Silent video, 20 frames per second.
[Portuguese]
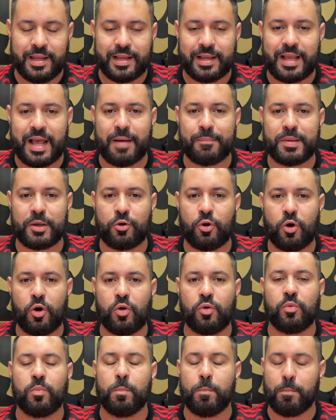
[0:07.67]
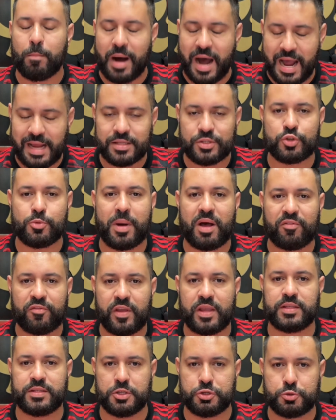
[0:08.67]
Gabigol, mais uma
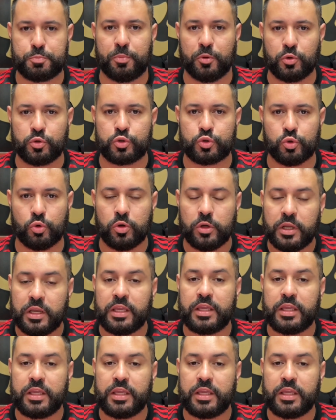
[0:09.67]
vez expulso.